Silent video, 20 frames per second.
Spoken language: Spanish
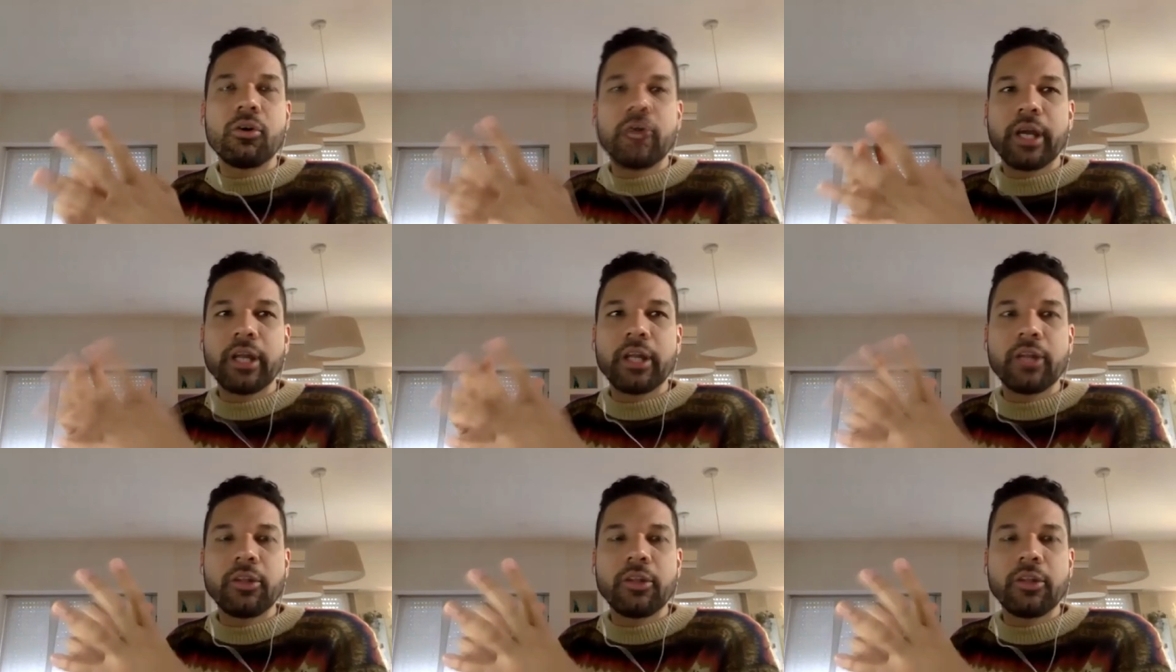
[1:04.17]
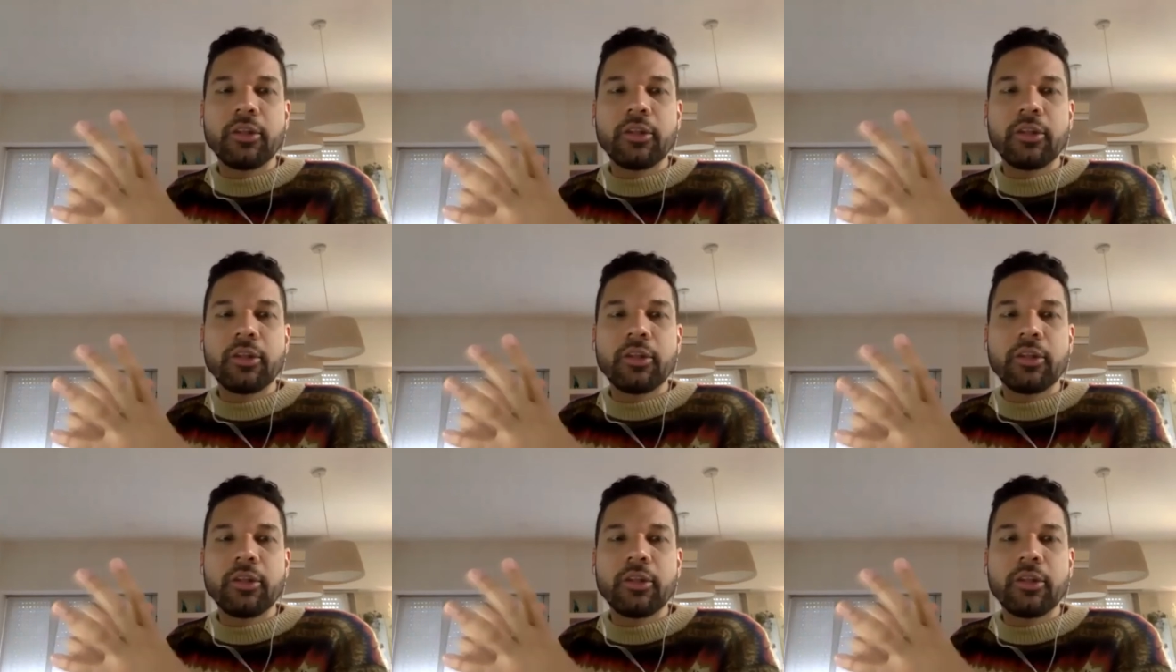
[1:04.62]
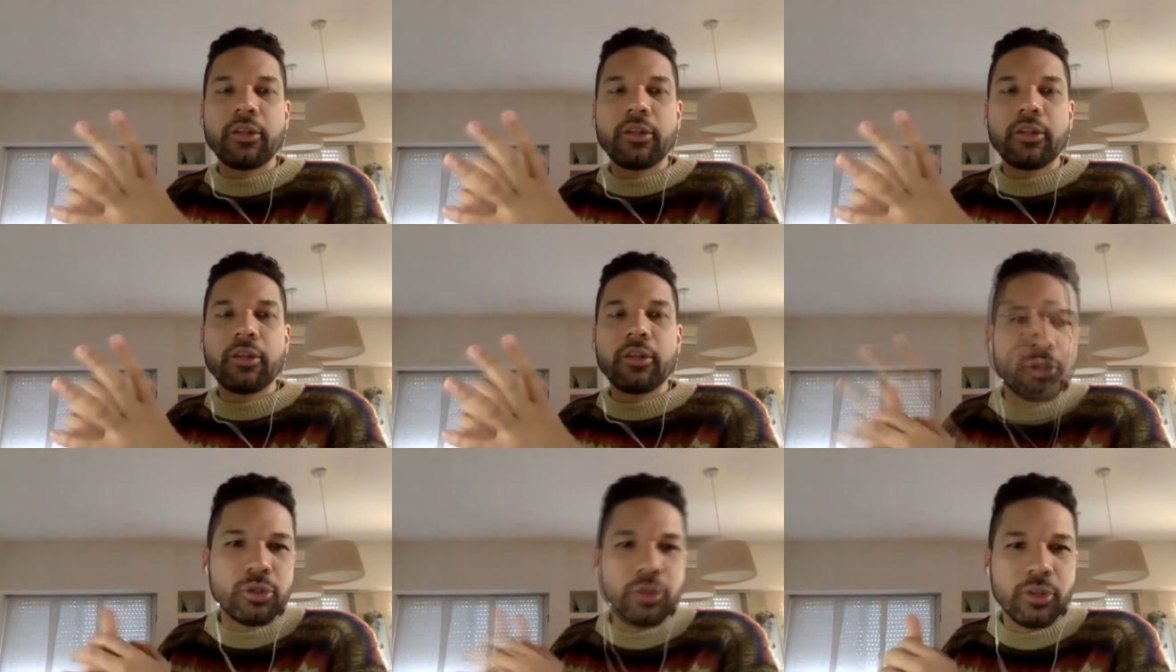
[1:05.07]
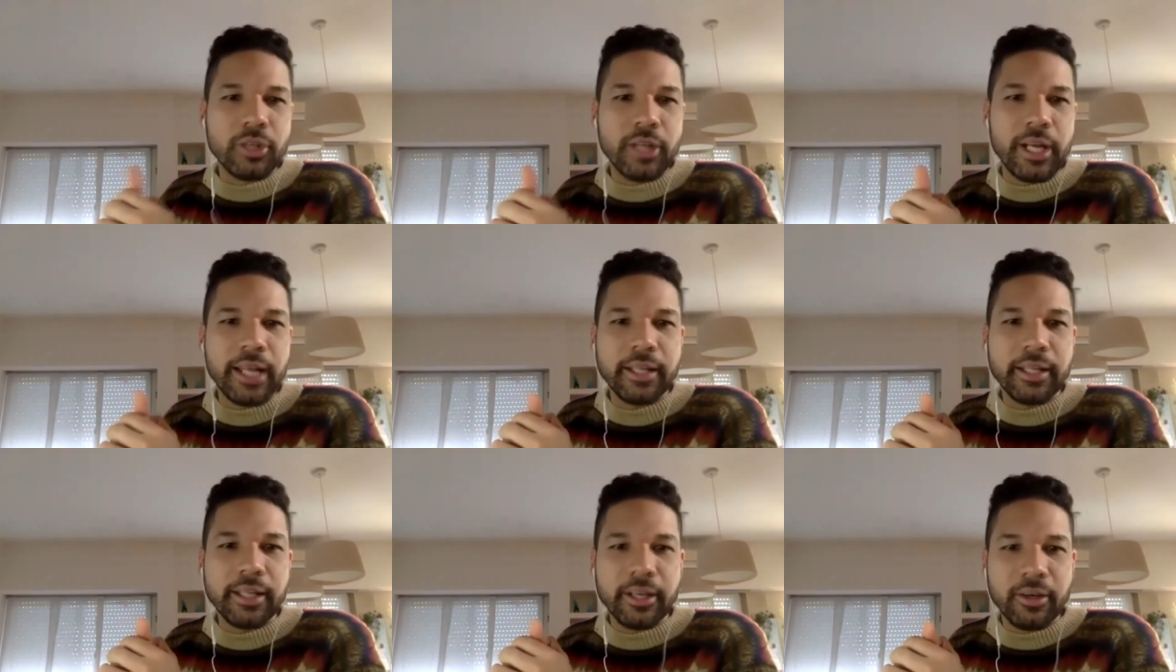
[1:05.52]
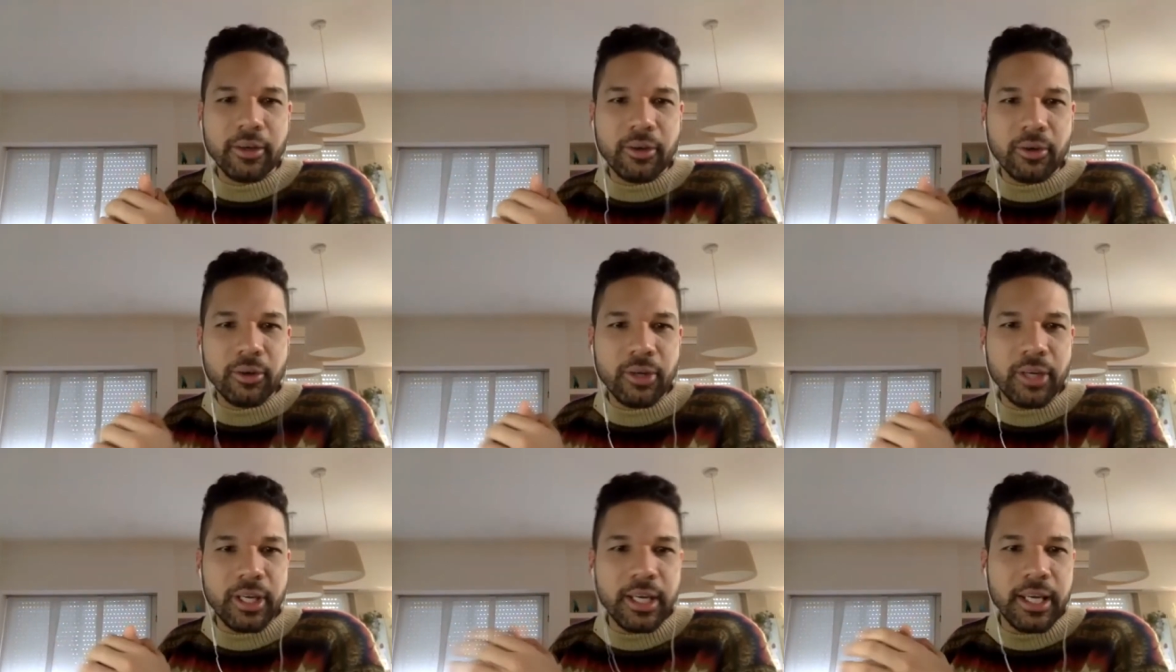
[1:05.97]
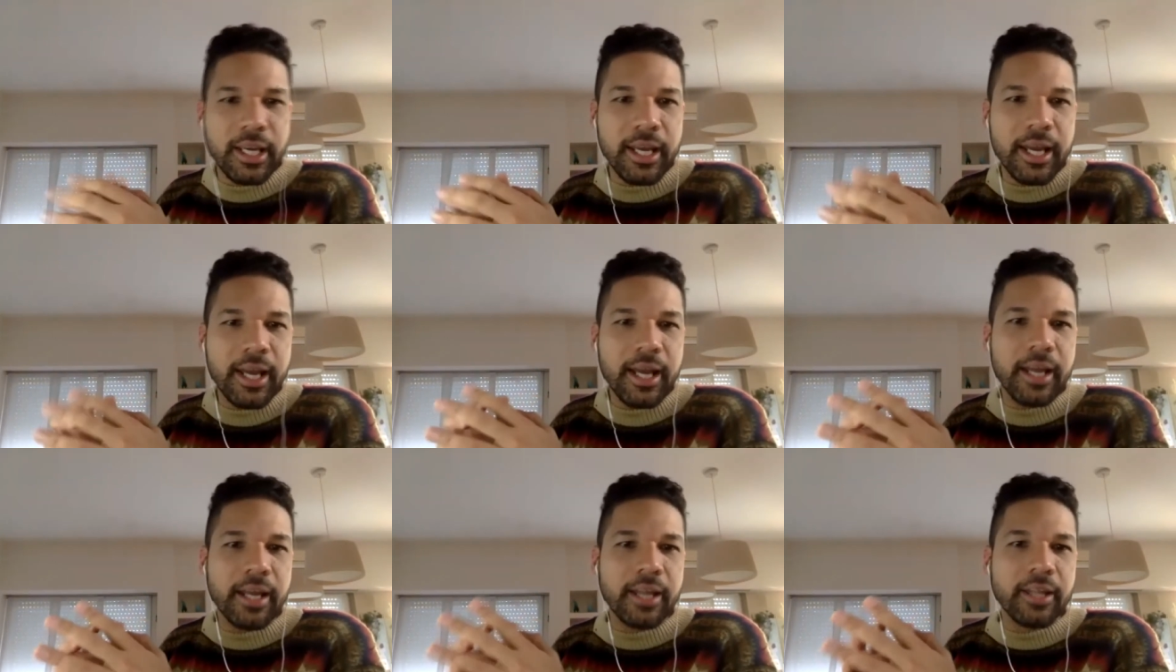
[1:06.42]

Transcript: esto de la, evolución de la tecnología,